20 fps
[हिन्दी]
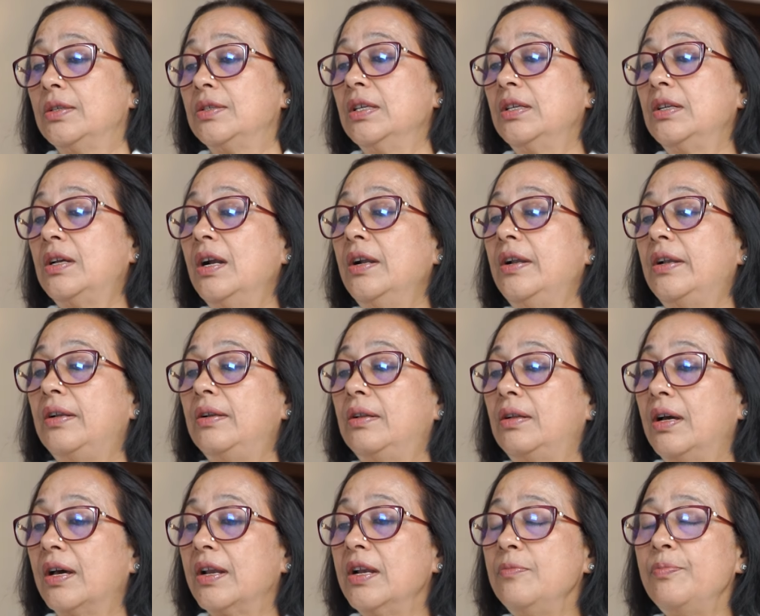जिनका
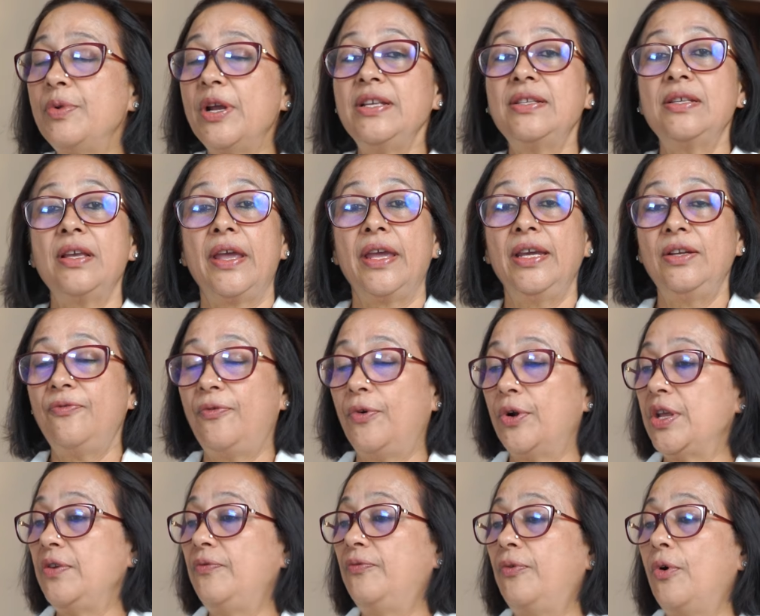करंट प्राइस है
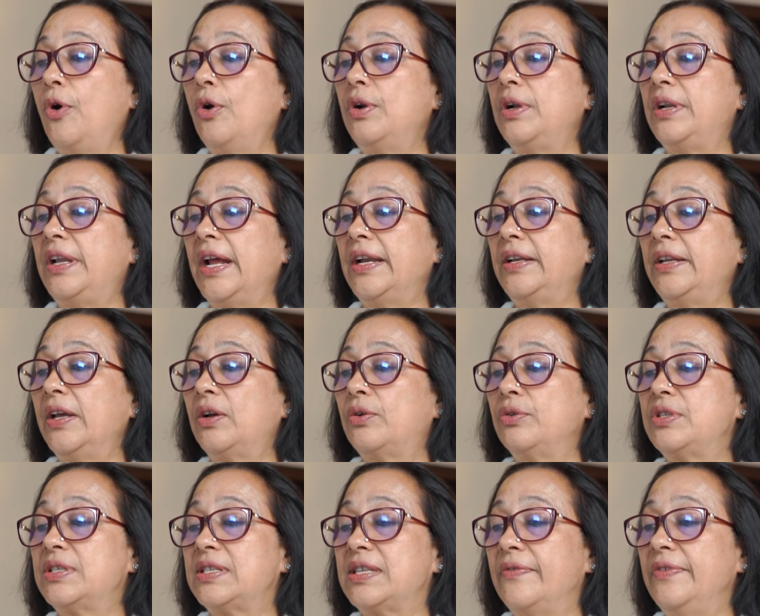844 डेट है
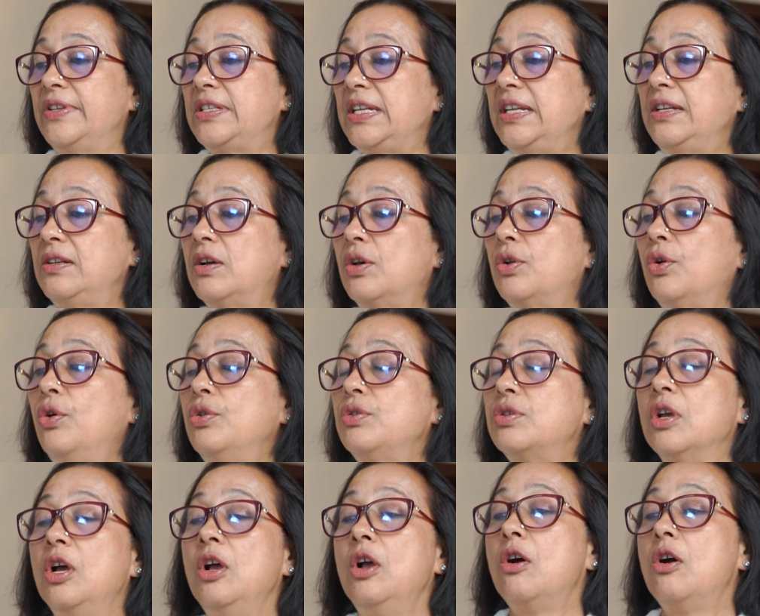कुछ 17 करोड़